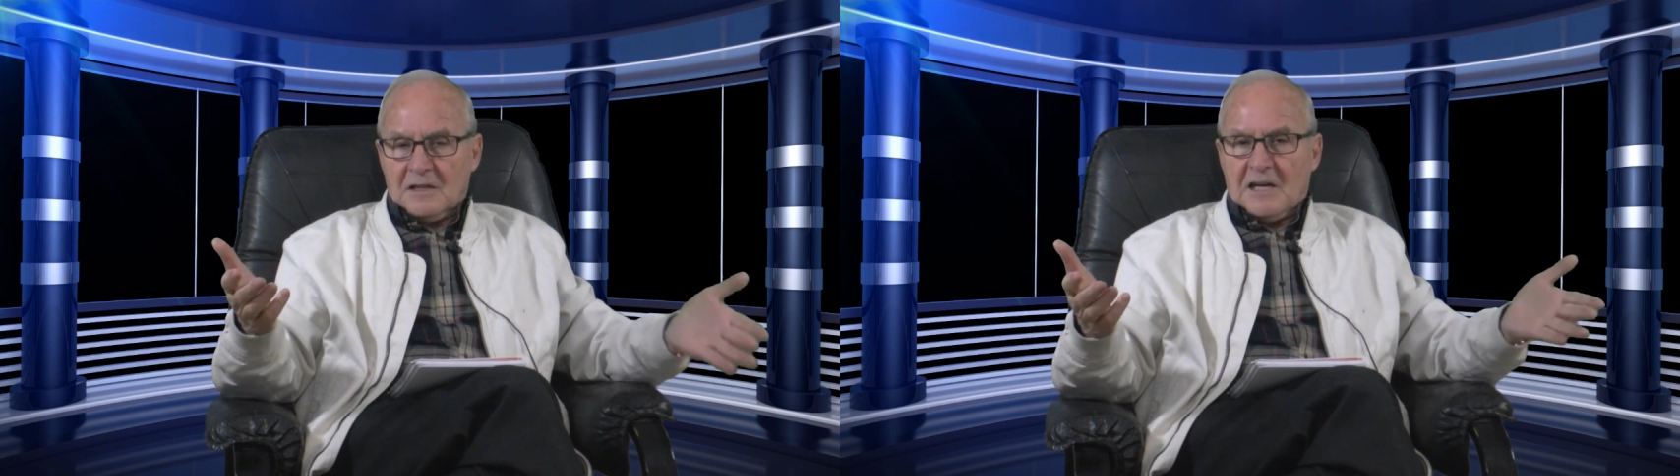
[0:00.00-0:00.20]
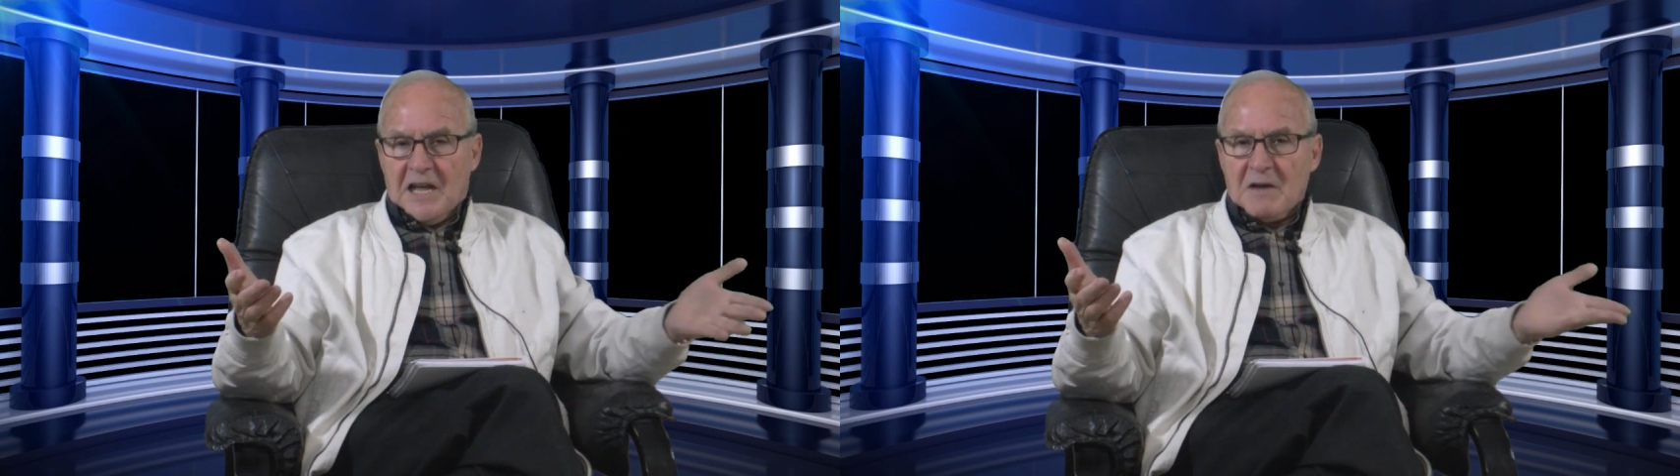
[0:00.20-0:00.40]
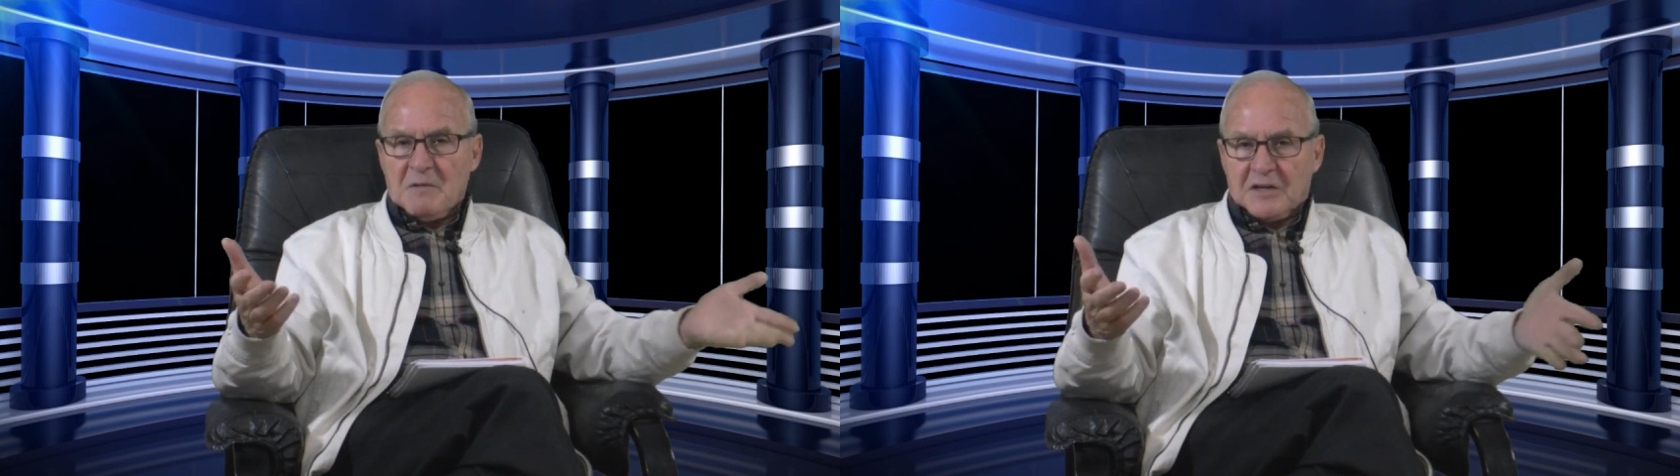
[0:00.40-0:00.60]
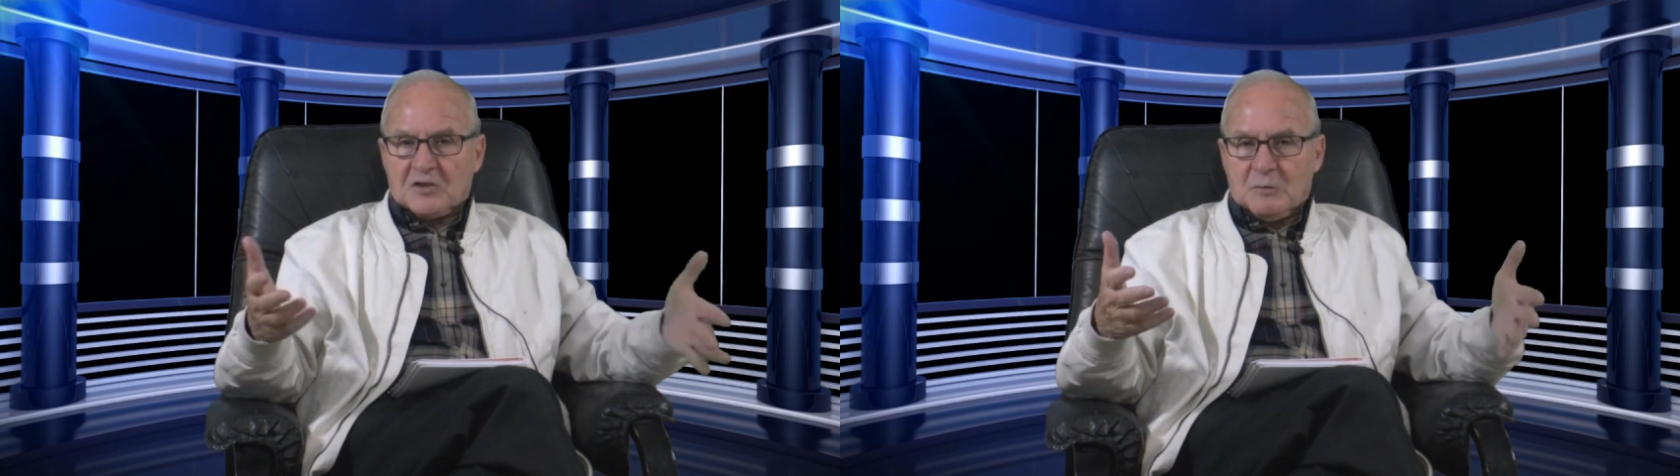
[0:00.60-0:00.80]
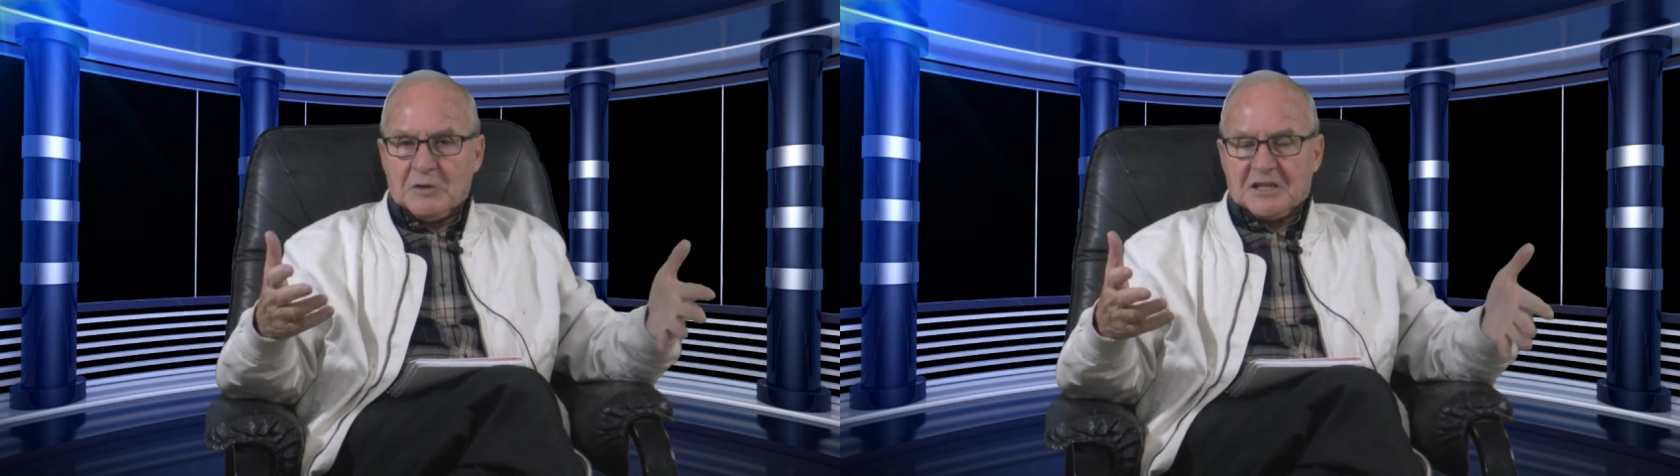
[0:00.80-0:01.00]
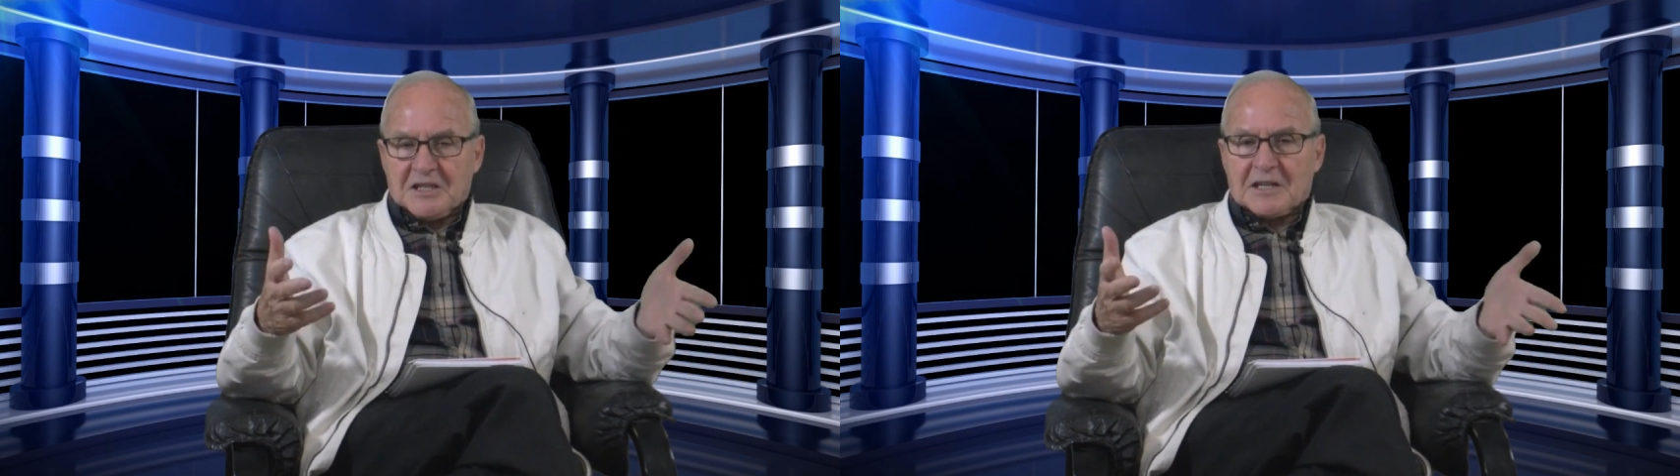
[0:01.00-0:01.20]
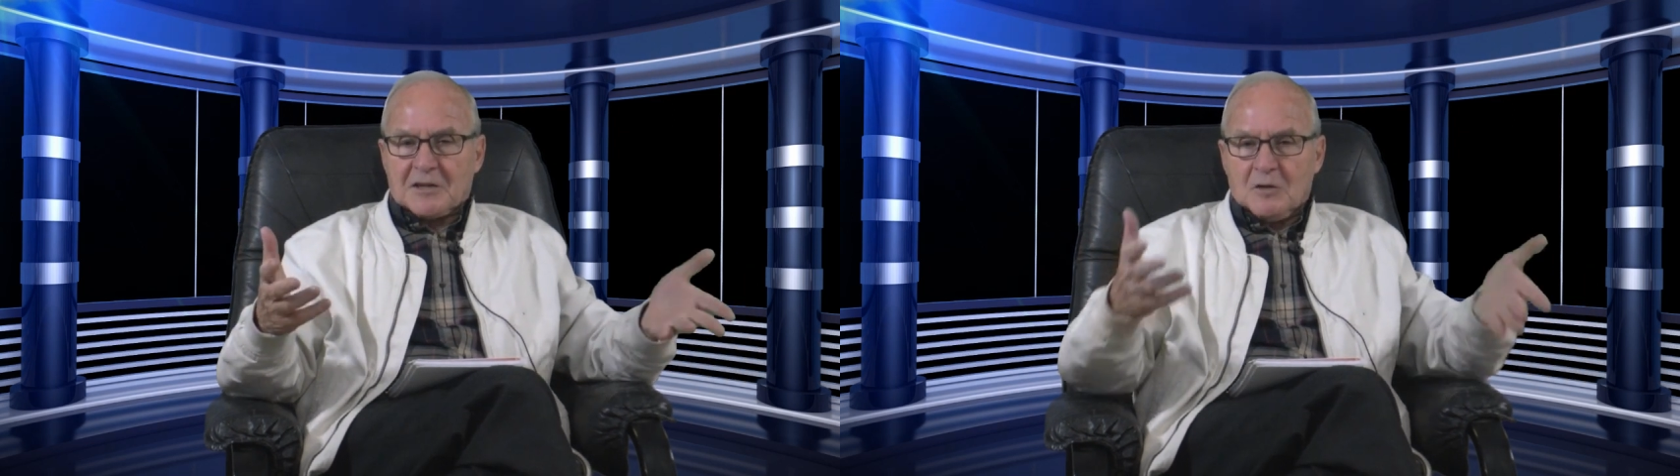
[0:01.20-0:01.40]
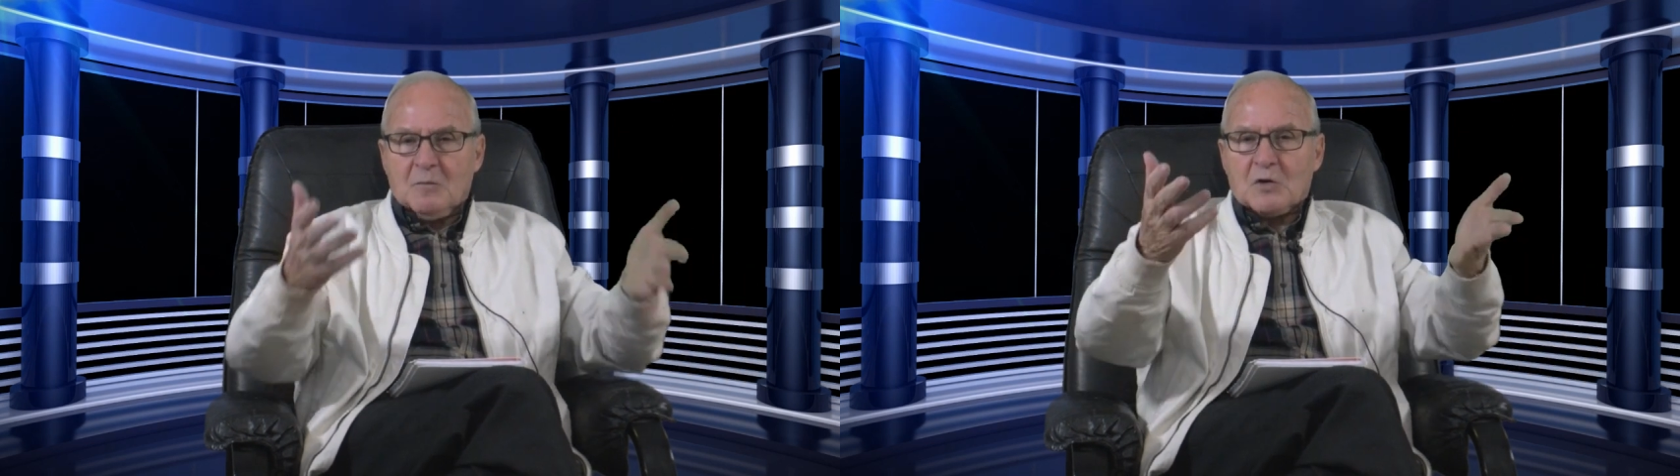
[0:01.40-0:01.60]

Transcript: le he abierto por esta razón,